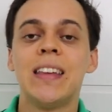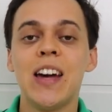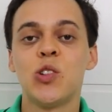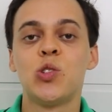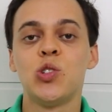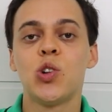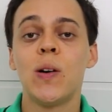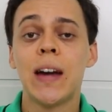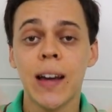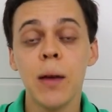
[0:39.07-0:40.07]
deixa o seu
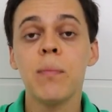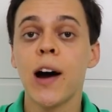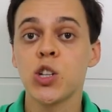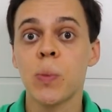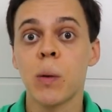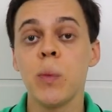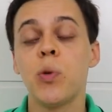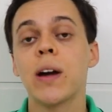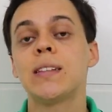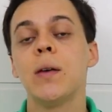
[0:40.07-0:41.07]
joinha aqui embaixo para mim,
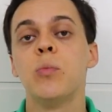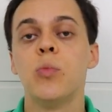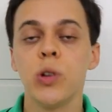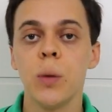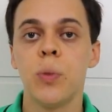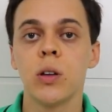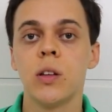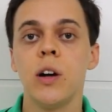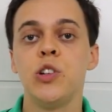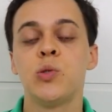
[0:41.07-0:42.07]
porque isso é muito importante,